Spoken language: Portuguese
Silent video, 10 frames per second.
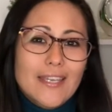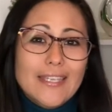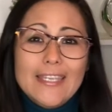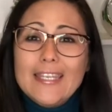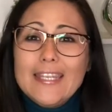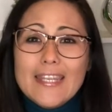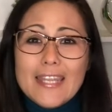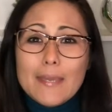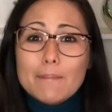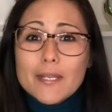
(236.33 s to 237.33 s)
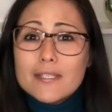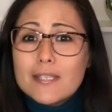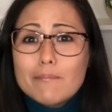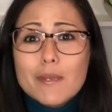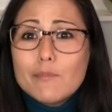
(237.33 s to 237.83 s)
que nem
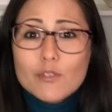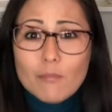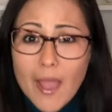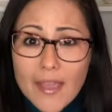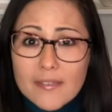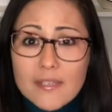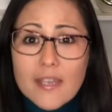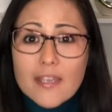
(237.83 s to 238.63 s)
percebemos mais